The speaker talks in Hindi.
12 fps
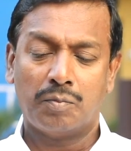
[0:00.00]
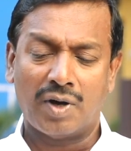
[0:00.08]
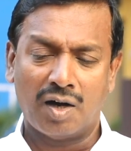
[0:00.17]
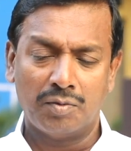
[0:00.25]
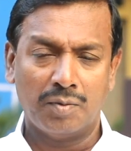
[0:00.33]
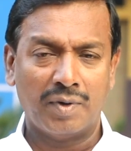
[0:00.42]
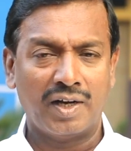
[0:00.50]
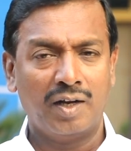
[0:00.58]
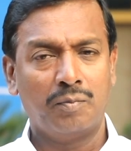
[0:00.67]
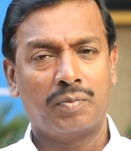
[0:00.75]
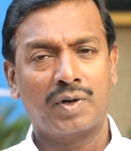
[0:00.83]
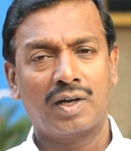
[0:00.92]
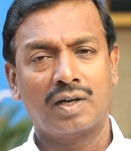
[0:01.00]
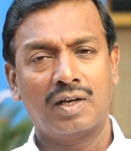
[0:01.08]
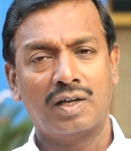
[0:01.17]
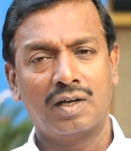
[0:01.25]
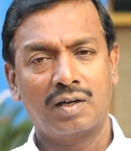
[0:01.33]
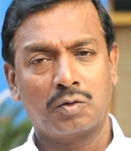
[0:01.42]
पाप की क्षमा
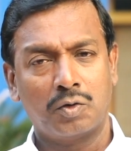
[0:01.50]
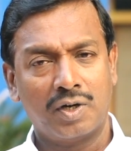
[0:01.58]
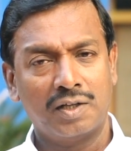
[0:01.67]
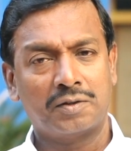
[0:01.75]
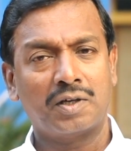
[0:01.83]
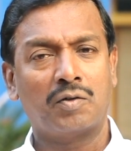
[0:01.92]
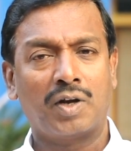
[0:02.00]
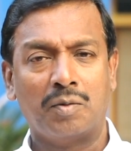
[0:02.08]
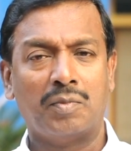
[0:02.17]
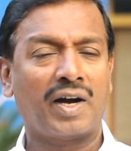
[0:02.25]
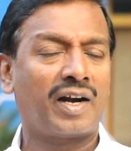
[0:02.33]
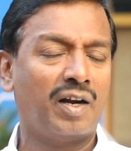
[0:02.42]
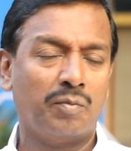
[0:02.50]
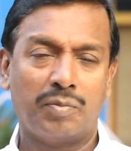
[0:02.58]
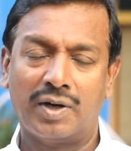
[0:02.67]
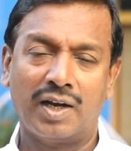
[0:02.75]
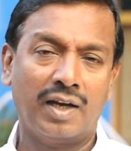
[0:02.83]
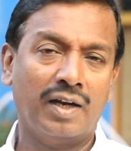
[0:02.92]
करके उनके जीवन में
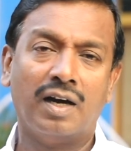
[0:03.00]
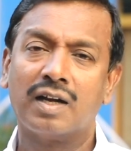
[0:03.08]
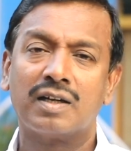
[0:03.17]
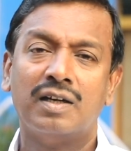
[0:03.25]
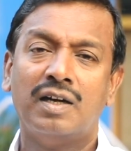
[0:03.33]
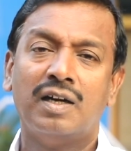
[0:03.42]
आनंद दिया